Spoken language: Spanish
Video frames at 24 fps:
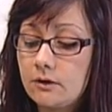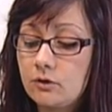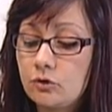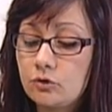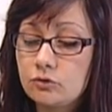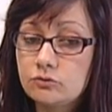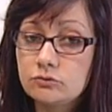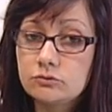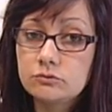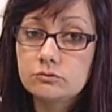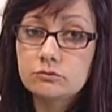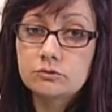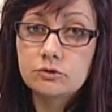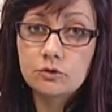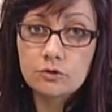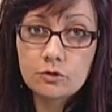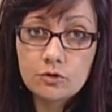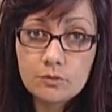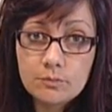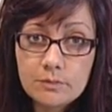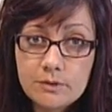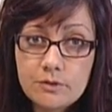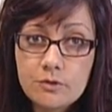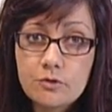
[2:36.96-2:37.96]
con todos
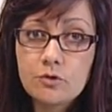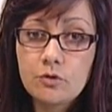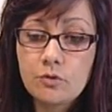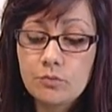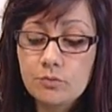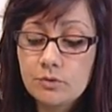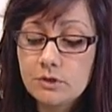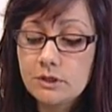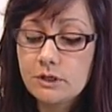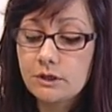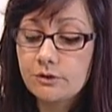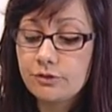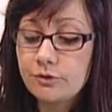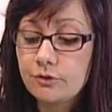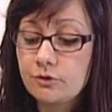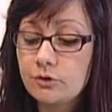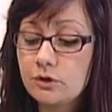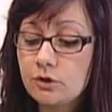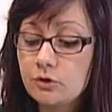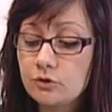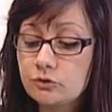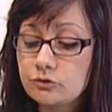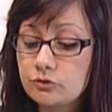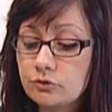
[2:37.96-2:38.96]
los medios de comunicación
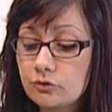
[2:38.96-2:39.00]
y con